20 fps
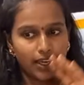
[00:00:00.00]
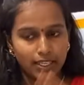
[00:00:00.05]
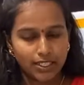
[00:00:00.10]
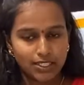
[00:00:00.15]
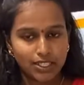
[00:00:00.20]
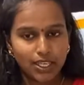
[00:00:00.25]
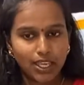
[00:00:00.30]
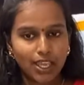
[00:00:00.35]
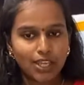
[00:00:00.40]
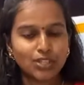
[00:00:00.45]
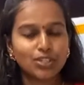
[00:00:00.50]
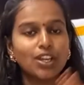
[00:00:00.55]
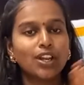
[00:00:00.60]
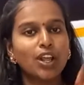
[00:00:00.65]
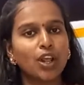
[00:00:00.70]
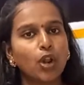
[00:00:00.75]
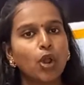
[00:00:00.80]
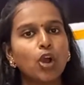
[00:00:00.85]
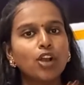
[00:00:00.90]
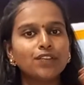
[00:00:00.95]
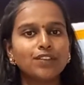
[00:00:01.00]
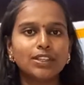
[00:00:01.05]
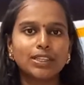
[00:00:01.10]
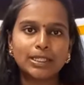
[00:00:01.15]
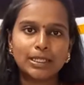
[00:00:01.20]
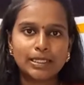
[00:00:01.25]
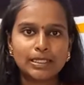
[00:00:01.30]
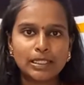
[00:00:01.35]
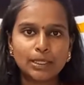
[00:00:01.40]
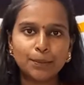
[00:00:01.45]
எஜுகேஷன் அலாங்
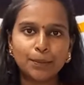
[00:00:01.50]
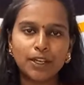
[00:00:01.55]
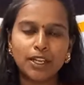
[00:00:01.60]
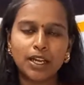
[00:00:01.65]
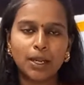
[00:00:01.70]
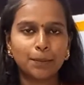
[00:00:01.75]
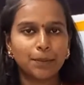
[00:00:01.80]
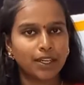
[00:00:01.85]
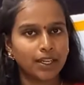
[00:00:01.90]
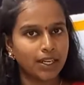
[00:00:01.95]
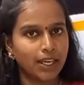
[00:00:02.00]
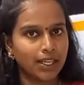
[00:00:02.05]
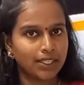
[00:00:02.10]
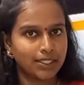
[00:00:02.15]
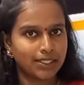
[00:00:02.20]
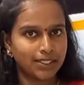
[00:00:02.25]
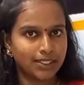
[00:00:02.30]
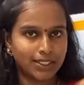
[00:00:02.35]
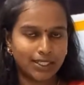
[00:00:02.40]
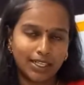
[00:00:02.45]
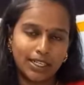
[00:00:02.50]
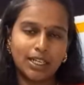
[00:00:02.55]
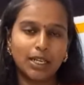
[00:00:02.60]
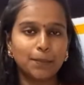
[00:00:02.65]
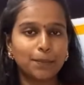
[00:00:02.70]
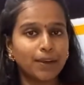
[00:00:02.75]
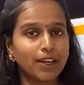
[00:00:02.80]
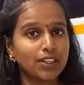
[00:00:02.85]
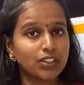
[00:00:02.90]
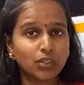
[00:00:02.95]
வித் டிசிப்ளின் அப்படின்னா அது
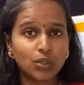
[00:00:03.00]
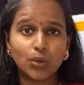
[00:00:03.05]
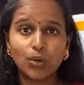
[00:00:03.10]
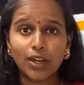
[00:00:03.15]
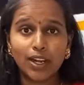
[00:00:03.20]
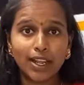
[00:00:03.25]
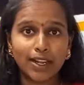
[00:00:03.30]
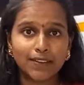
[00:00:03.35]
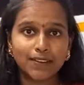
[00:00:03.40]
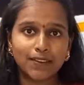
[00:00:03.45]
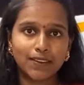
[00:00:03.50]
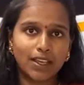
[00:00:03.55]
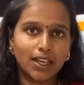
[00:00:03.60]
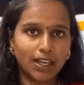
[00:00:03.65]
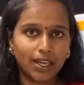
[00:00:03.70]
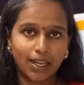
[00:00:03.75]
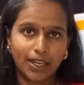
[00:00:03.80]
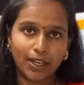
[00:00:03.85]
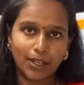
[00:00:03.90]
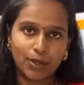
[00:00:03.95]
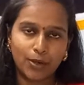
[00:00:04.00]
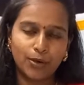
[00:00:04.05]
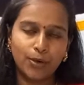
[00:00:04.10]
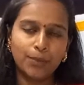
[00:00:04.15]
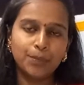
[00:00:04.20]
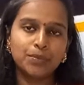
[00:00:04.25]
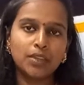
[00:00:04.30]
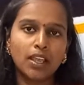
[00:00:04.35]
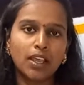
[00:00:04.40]
கண்டிப்பாக ஸ்கூலில் இருந்து தான் கிடைக்கும்